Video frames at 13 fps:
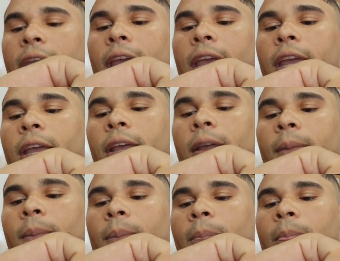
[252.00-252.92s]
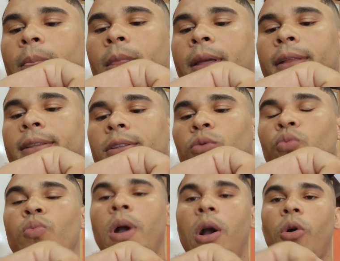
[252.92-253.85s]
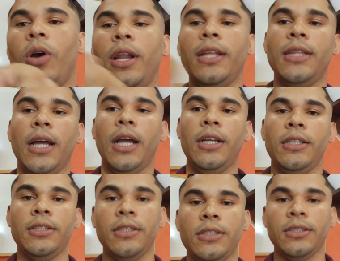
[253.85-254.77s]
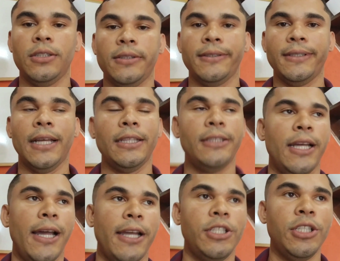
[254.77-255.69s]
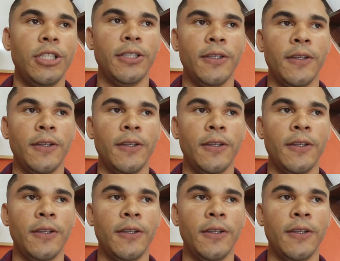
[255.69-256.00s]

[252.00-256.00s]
é uma hora, tá? da tarde.